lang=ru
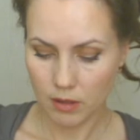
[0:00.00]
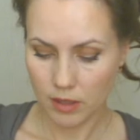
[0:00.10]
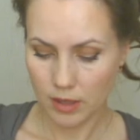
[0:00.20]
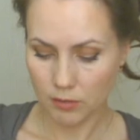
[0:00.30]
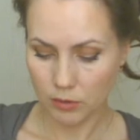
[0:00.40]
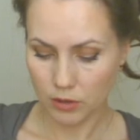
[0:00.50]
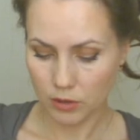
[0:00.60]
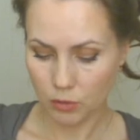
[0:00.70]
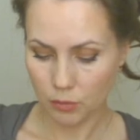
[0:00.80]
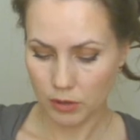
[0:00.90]
Я вот
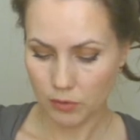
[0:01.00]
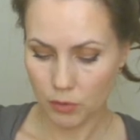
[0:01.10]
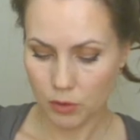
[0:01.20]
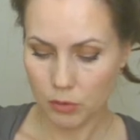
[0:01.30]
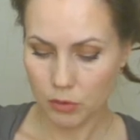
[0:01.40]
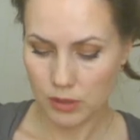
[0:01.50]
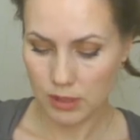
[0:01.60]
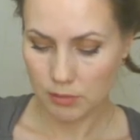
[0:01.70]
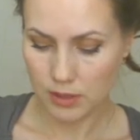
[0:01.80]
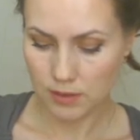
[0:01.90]
этот купила, вроде бы он
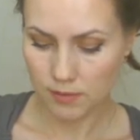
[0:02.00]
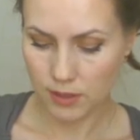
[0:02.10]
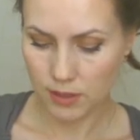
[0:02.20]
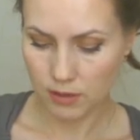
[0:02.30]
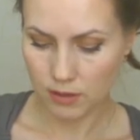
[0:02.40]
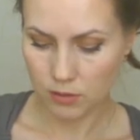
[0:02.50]
самый светлый.